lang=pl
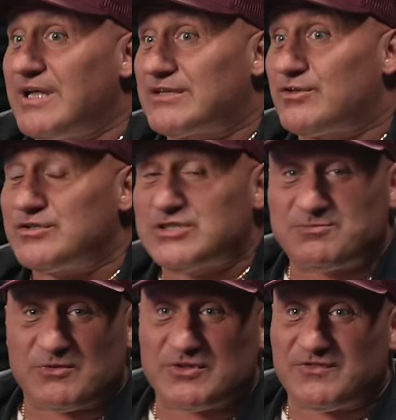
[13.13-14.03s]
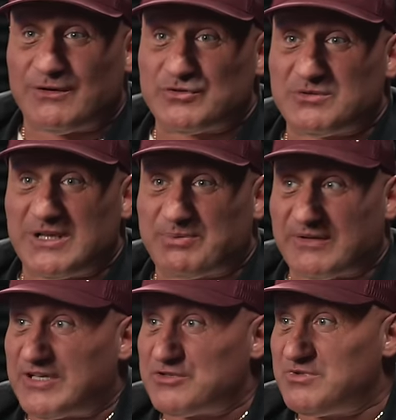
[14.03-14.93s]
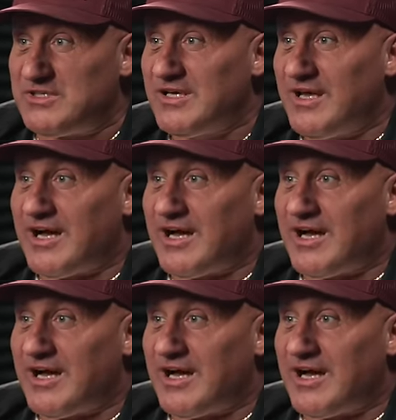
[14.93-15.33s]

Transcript: a to jeszcze spowodowało, że naprawdę aż, mi,